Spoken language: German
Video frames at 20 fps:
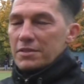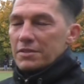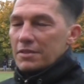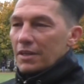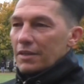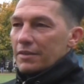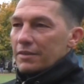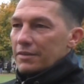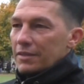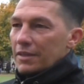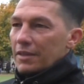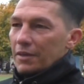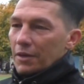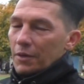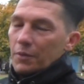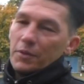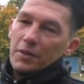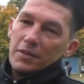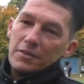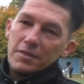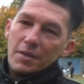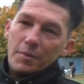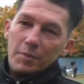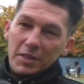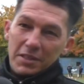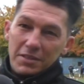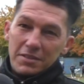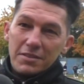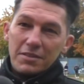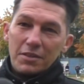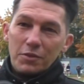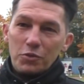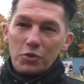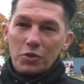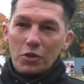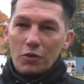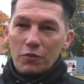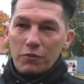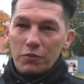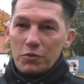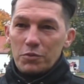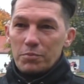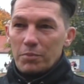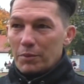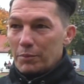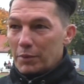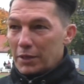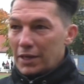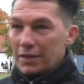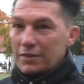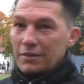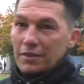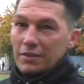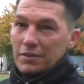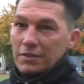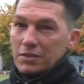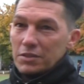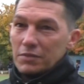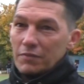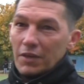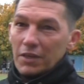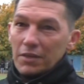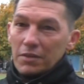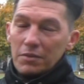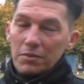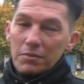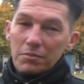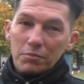Das ist halt genau das. Aber das ist natürlich auch Fußball. Man hat dann die zwei